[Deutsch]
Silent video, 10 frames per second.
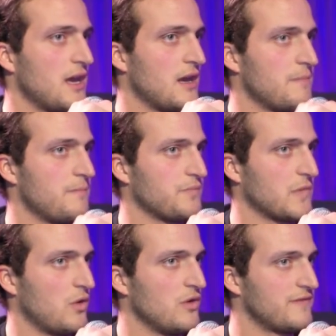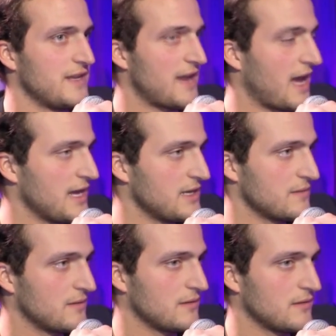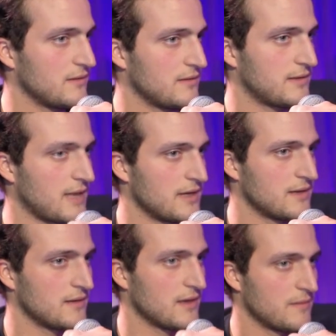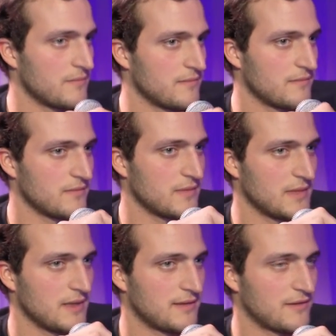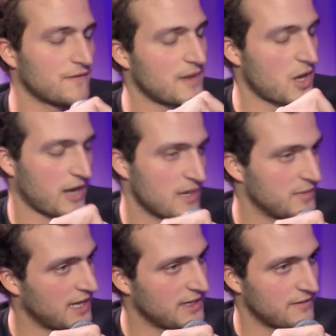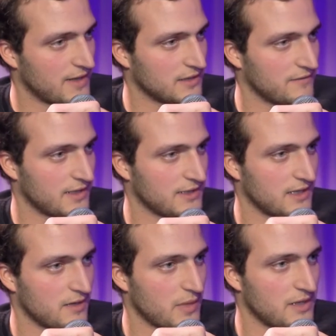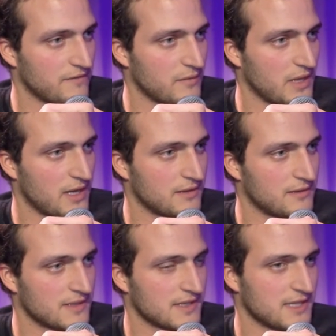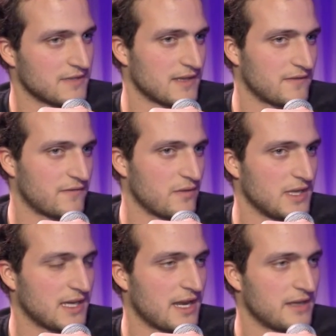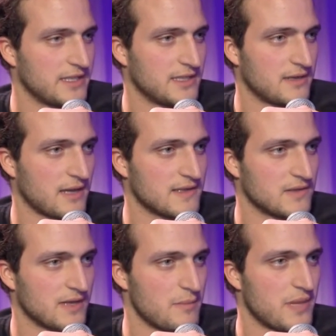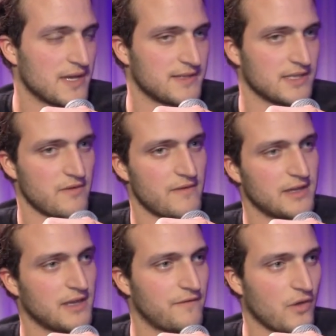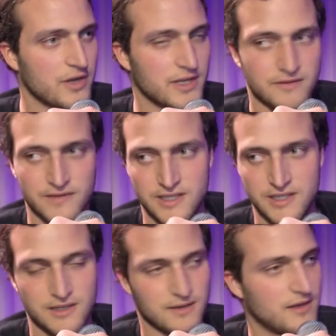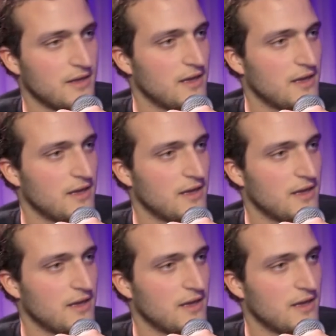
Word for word: Ähm, und wenn nein, dann ähm, dürfen aber auch keine Medaillen erwartet werden dann am Ende vom Jahr. Das ist das, was für mich gerade nicht ganz zusammenpasst. Also wir werden gefördert wie die,